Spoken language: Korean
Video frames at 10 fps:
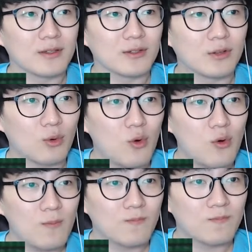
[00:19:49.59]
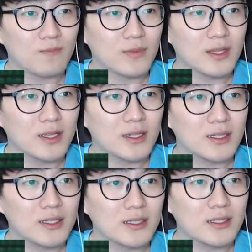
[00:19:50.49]
그렇고
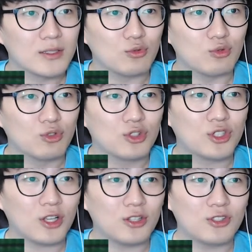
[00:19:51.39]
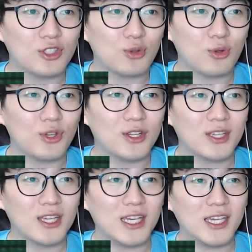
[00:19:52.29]
우천 취소일을
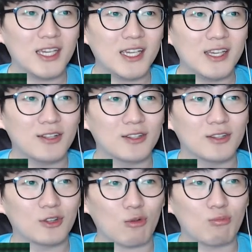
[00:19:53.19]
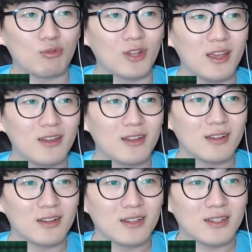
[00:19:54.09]
끼는 덕분에
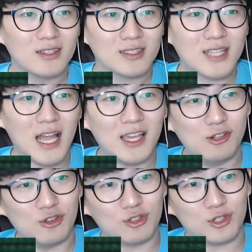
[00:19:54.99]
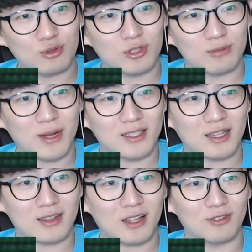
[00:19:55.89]
4일 휴식 후 등판이
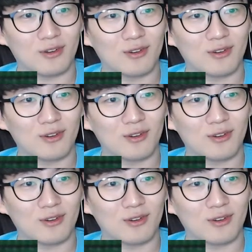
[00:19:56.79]
됐다는 거.